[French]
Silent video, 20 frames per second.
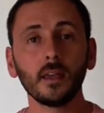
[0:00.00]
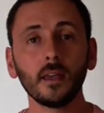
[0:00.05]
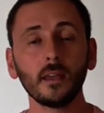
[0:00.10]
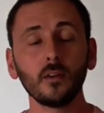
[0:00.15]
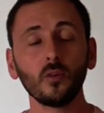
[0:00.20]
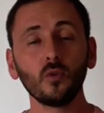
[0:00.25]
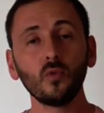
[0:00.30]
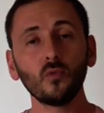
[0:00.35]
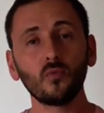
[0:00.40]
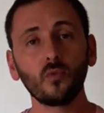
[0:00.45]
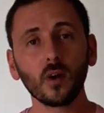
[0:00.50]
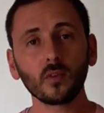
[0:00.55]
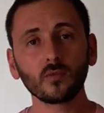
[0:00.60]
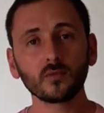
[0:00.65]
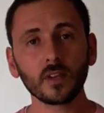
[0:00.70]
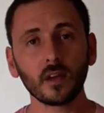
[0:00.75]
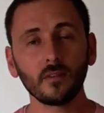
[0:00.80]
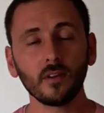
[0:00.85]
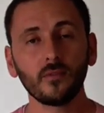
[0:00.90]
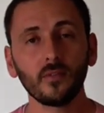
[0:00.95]
Et une fois
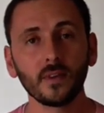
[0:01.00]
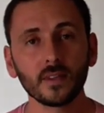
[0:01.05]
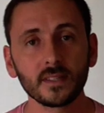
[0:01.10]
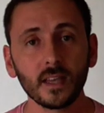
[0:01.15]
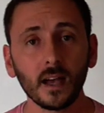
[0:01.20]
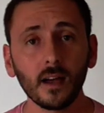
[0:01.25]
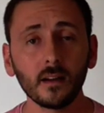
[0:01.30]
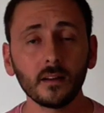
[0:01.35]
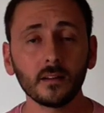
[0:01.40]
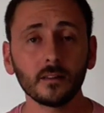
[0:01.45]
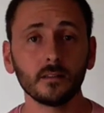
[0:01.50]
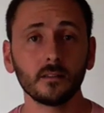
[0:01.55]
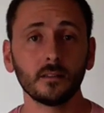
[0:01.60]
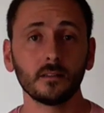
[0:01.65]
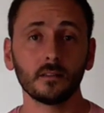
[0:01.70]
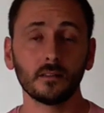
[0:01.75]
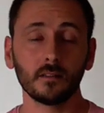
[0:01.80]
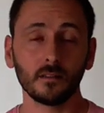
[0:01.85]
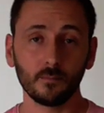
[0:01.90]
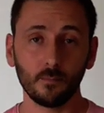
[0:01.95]
que vous avez fait ça,
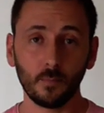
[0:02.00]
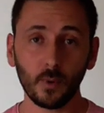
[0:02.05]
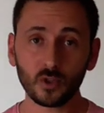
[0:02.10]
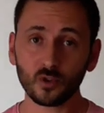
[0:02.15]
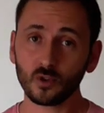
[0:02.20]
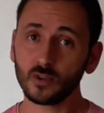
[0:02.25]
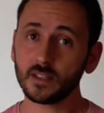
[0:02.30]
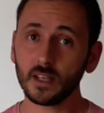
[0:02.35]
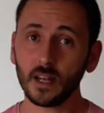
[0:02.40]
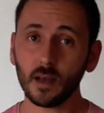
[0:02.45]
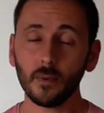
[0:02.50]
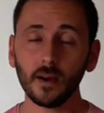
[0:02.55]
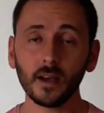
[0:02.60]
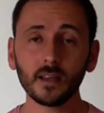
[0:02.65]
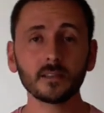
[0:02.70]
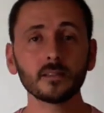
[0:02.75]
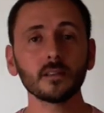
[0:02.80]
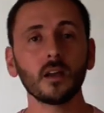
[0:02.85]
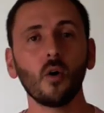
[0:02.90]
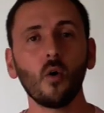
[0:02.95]
parce que c'est la
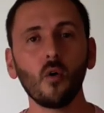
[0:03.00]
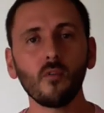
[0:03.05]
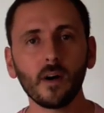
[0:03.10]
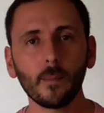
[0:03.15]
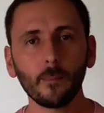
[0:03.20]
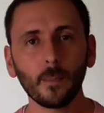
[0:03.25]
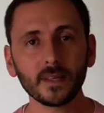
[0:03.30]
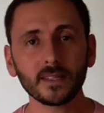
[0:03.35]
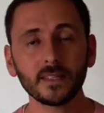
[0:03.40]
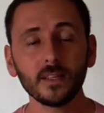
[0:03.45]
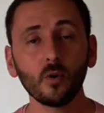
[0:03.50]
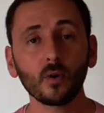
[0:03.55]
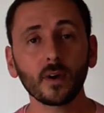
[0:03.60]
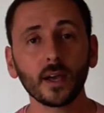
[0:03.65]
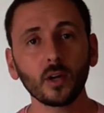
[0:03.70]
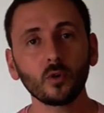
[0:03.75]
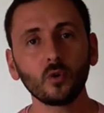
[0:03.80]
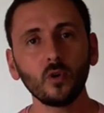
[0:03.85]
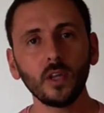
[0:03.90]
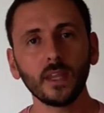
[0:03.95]
base, on va passer au
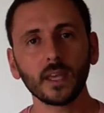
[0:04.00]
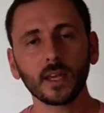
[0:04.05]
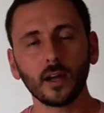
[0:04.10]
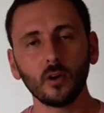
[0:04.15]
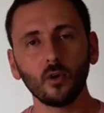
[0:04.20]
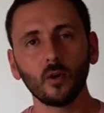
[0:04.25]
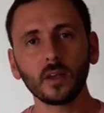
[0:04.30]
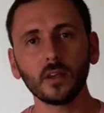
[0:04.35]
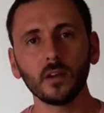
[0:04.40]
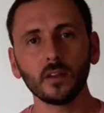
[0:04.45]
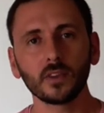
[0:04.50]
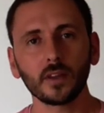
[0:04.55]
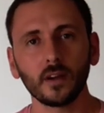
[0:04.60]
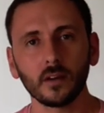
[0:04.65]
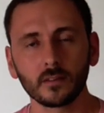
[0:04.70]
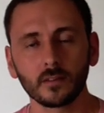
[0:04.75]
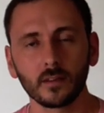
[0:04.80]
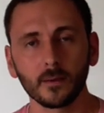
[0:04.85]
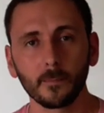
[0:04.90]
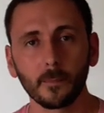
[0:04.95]
calcul des calories en
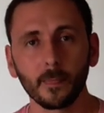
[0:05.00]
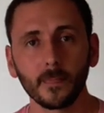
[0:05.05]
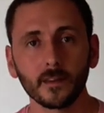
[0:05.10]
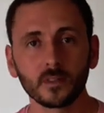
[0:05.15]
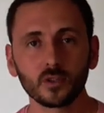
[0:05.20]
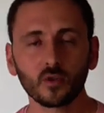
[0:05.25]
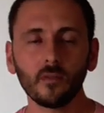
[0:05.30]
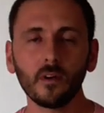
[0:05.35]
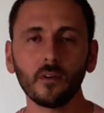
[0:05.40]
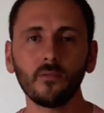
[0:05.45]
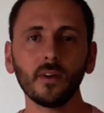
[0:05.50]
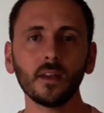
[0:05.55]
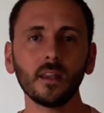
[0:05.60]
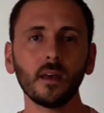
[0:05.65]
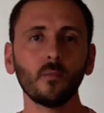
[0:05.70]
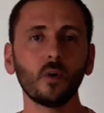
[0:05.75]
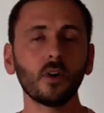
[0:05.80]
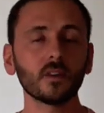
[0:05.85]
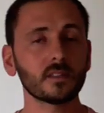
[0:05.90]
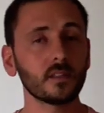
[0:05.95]
30. Ce qu'on va
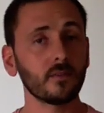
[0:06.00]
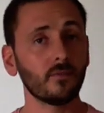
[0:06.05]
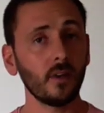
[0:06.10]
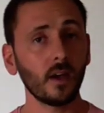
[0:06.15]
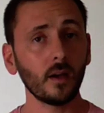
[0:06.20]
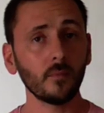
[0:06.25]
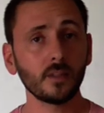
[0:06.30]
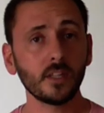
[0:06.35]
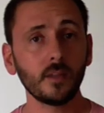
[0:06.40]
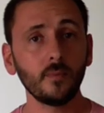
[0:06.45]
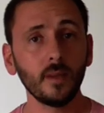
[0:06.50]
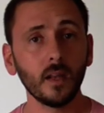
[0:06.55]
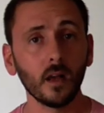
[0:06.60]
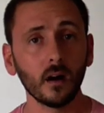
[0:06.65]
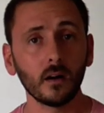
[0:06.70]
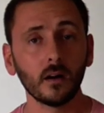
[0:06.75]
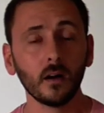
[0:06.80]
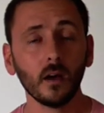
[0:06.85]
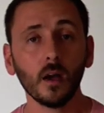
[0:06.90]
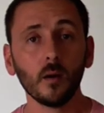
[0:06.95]
faire d'abord, c'est faire un petit
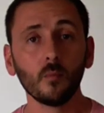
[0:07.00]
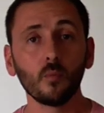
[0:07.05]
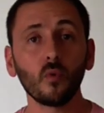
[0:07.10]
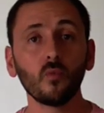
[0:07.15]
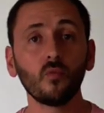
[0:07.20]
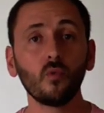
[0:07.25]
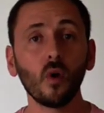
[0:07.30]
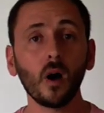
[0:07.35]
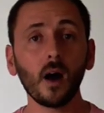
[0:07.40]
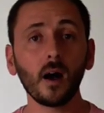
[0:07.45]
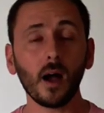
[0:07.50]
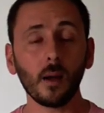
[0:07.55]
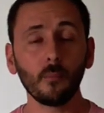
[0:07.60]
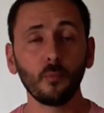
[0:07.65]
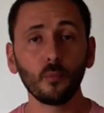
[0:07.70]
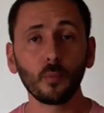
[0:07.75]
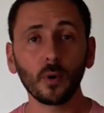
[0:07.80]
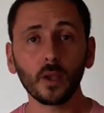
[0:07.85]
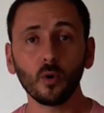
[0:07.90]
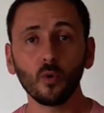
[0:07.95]
bilan pour voir
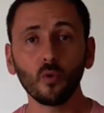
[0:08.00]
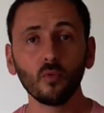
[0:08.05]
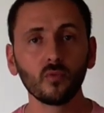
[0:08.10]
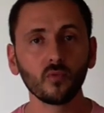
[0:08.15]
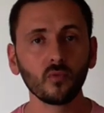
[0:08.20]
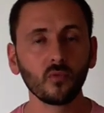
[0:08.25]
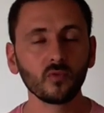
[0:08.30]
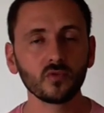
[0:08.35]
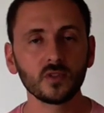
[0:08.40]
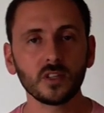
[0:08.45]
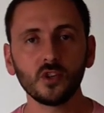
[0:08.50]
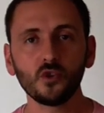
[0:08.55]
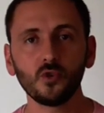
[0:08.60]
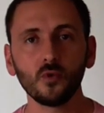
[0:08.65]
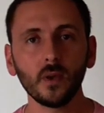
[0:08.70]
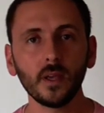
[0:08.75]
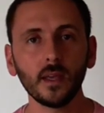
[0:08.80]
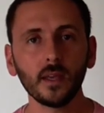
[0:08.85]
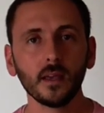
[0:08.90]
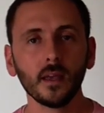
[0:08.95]
à peu près où vous vous
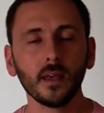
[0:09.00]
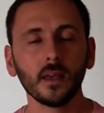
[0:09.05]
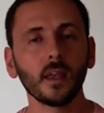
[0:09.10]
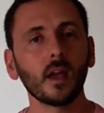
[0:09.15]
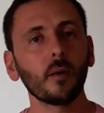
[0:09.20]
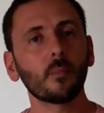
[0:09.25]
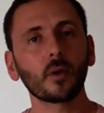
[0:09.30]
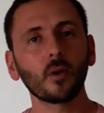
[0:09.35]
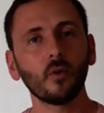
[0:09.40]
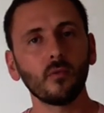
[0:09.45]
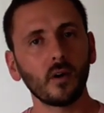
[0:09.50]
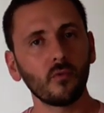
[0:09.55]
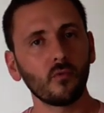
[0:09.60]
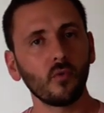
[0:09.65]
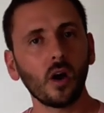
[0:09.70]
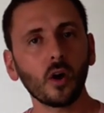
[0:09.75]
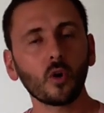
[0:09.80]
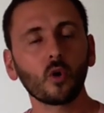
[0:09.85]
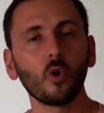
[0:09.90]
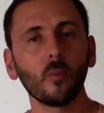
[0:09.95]
situez. Et après, on va
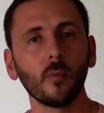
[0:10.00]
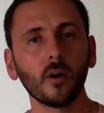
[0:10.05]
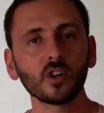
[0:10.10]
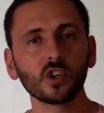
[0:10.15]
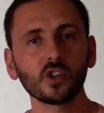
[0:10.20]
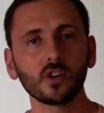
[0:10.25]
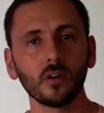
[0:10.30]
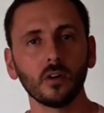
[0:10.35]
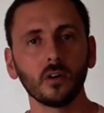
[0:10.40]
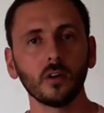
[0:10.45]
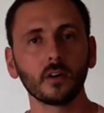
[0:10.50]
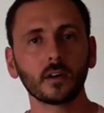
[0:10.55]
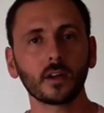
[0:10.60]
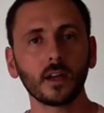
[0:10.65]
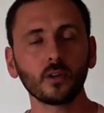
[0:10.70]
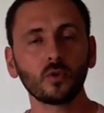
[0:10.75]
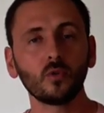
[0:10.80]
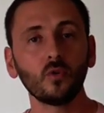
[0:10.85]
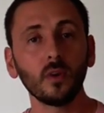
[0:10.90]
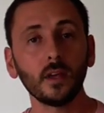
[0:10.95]
voir comment
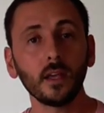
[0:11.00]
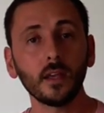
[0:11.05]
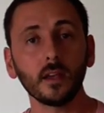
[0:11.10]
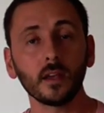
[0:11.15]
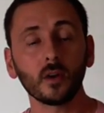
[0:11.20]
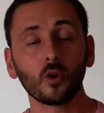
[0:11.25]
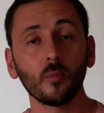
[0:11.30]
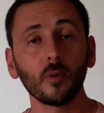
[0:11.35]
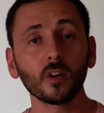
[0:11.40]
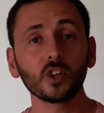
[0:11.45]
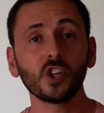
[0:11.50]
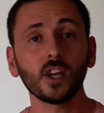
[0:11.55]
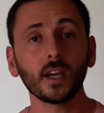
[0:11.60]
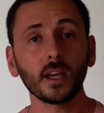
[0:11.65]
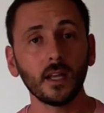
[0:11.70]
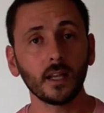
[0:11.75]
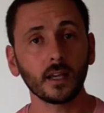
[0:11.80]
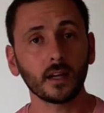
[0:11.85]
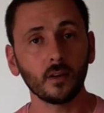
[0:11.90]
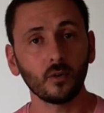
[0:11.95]
euh, calculer et comment
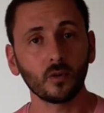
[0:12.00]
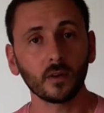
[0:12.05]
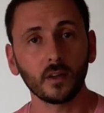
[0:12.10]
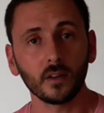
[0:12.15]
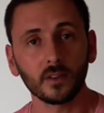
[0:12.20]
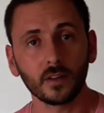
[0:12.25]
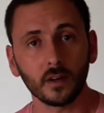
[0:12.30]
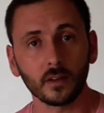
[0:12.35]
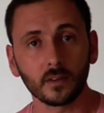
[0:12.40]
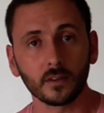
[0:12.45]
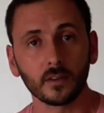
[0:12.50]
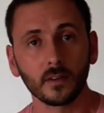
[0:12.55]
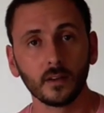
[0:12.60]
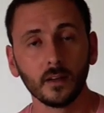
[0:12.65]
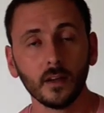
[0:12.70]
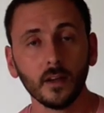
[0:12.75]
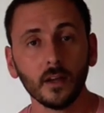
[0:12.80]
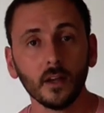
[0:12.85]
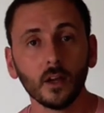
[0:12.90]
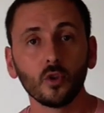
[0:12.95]
gérer les calories en 30.
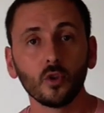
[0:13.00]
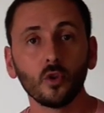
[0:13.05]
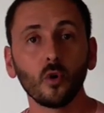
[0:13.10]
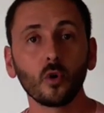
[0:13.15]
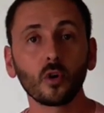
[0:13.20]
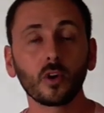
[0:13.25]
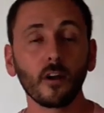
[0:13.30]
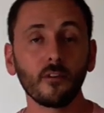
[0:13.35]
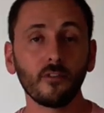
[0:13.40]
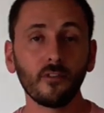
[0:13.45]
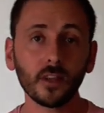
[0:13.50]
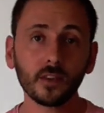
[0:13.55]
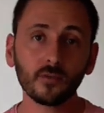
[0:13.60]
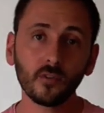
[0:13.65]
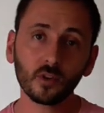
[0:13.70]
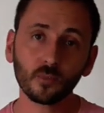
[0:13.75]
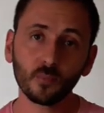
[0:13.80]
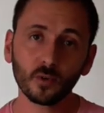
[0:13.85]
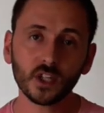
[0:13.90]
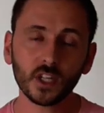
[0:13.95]
Donc,
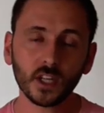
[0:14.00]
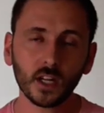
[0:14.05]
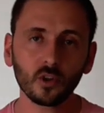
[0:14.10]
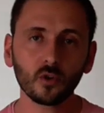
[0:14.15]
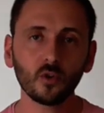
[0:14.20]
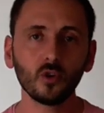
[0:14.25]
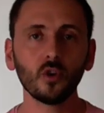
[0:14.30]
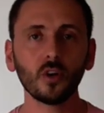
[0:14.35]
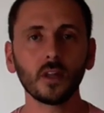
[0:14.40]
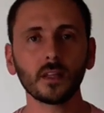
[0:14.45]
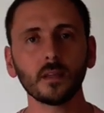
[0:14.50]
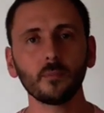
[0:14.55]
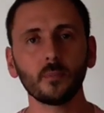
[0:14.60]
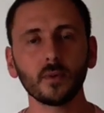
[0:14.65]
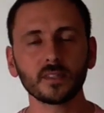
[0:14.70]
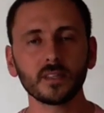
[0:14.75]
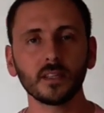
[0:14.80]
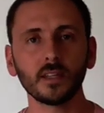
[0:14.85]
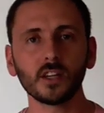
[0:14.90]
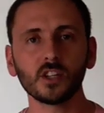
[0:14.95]
faites votre petit calcul de la
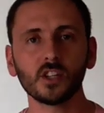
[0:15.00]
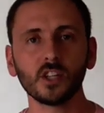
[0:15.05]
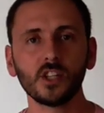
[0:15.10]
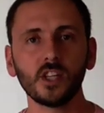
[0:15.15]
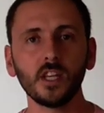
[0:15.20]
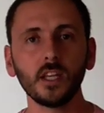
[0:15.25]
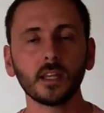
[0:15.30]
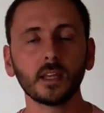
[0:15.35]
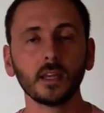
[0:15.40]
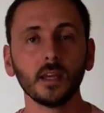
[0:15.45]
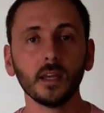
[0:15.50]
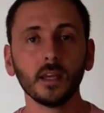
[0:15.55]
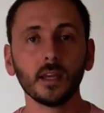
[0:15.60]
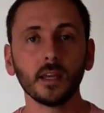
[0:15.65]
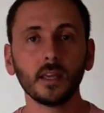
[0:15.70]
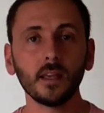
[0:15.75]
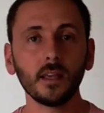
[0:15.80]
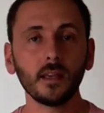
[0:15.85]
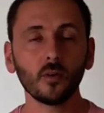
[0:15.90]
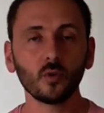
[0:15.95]
dépense énergétique
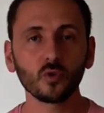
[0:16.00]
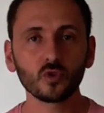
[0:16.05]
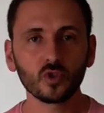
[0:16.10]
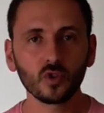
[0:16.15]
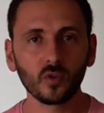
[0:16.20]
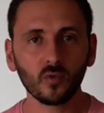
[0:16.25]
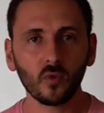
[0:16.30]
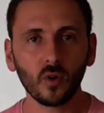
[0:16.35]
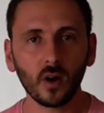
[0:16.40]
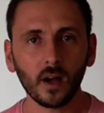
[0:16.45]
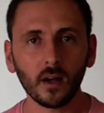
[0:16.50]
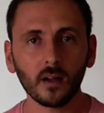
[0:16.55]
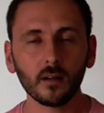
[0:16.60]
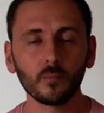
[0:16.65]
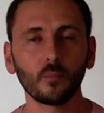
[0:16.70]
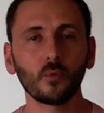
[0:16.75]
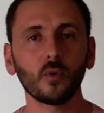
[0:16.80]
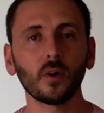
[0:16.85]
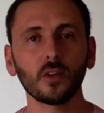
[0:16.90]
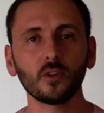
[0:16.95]
et on se
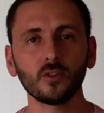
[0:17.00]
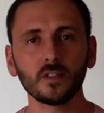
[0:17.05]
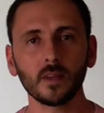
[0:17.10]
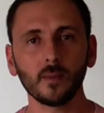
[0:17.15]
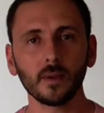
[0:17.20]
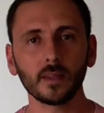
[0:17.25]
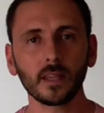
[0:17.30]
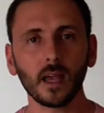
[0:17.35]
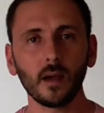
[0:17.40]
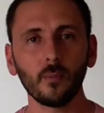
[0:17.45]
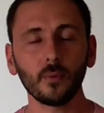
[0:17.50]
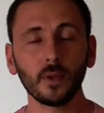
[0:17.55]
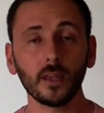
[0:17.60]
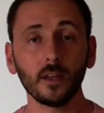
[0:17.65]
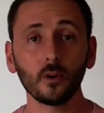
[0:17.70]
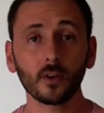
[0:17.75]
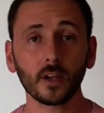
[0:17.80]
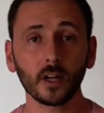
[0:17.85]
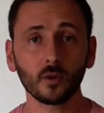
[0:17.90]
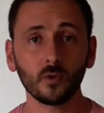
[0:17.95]
voit pour la deuxième étape
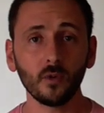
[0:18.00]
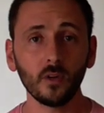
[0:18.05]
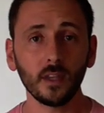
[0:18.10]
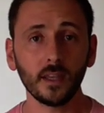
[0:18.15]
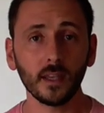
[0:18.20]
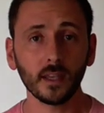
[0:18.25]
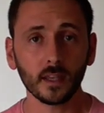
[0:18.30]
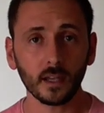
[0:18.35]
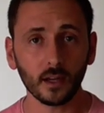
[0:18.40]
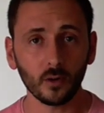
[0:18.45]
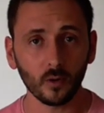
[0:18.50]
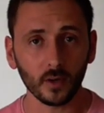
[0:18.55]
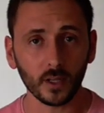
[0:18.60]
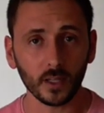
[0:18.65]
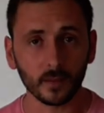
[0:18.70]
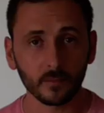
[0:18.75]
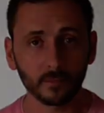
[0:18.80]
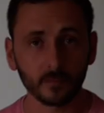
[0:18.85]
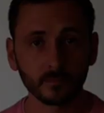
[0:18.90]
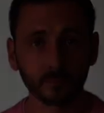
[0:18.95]
et le calcul des
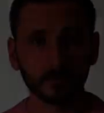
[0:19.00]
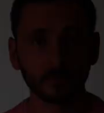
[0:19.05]
calories.